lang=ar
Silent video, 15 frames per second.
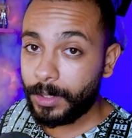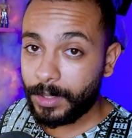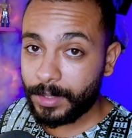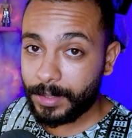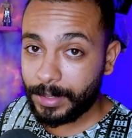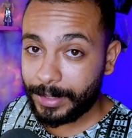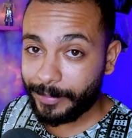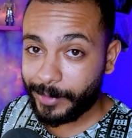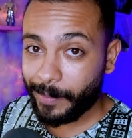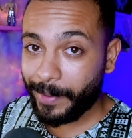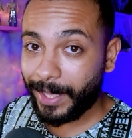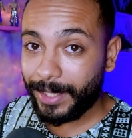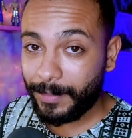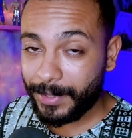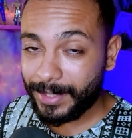الناس اللي
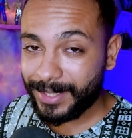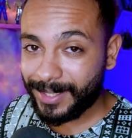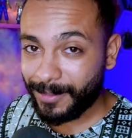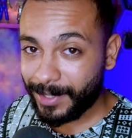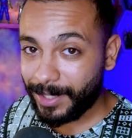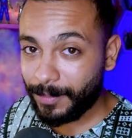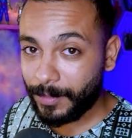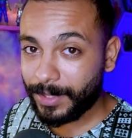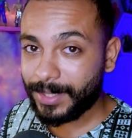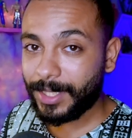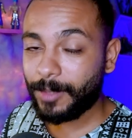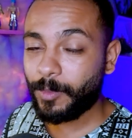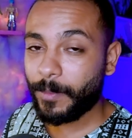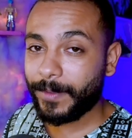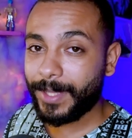متابعاني من زمان من
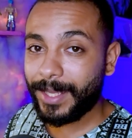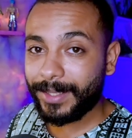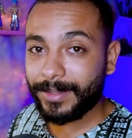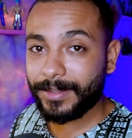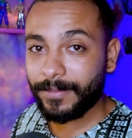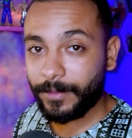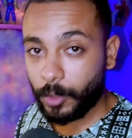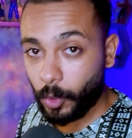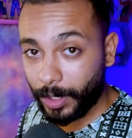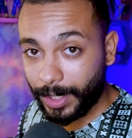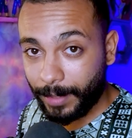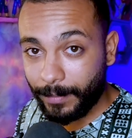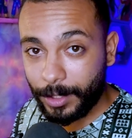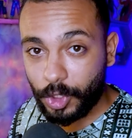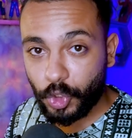ساعه ما بدات فيديوهات
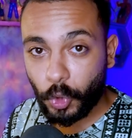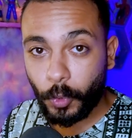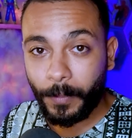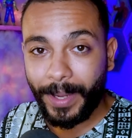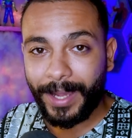امل الشعوب